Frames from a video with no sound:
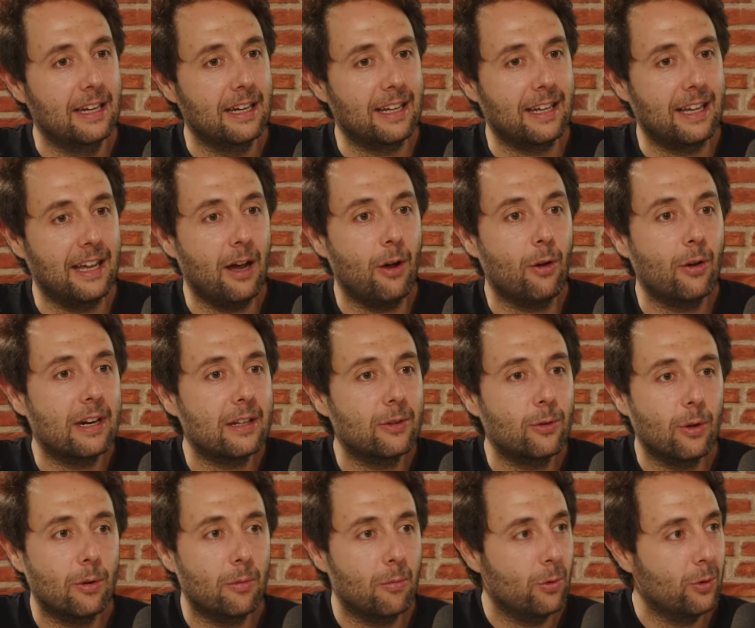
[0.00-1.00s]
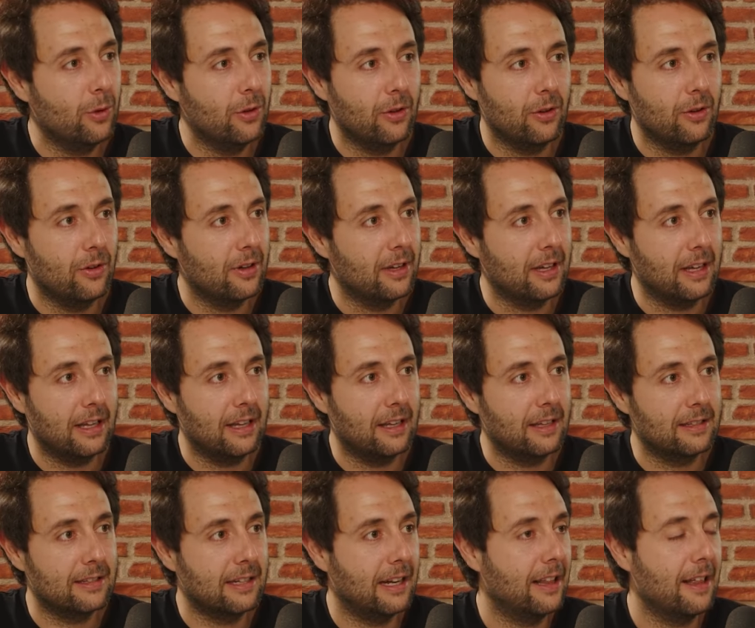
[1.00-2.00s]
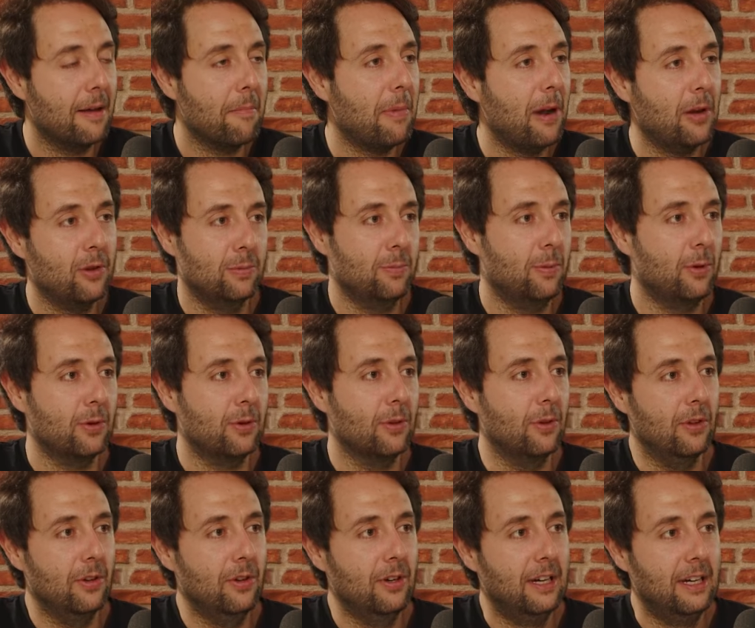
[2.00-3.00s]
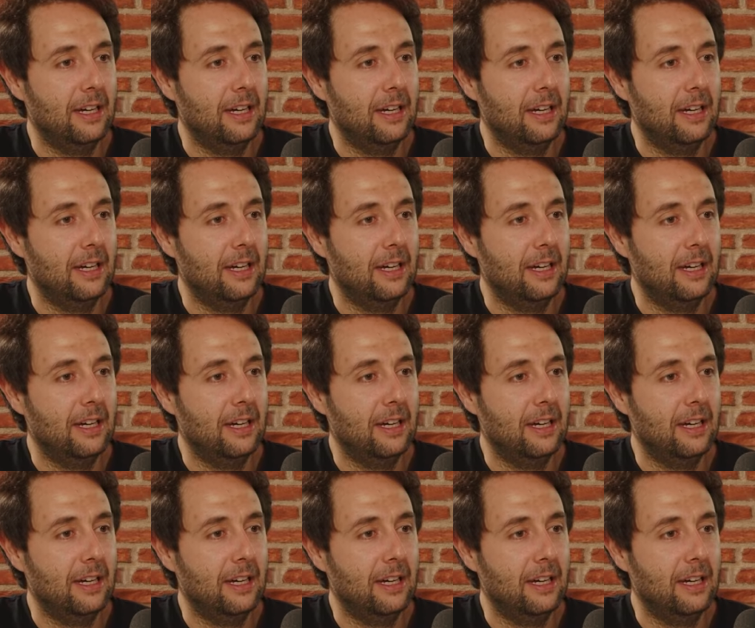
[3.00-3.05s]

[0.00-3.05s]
que ahora todo el mundo eh, se le dan palos por todo,